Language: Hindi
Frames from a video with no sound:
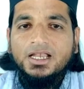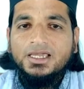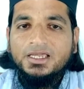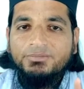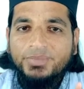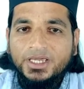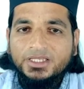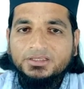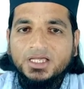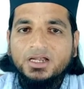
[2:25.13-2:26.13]
लेकिन
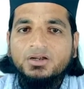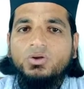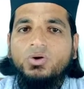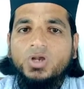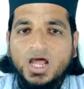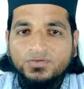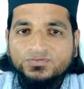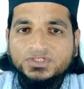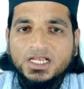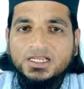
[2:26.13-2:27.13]
बेहतर और
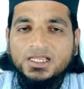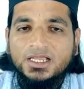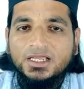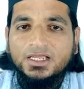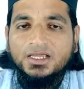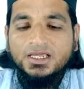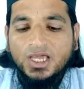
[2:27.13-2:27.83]
अफजल ये है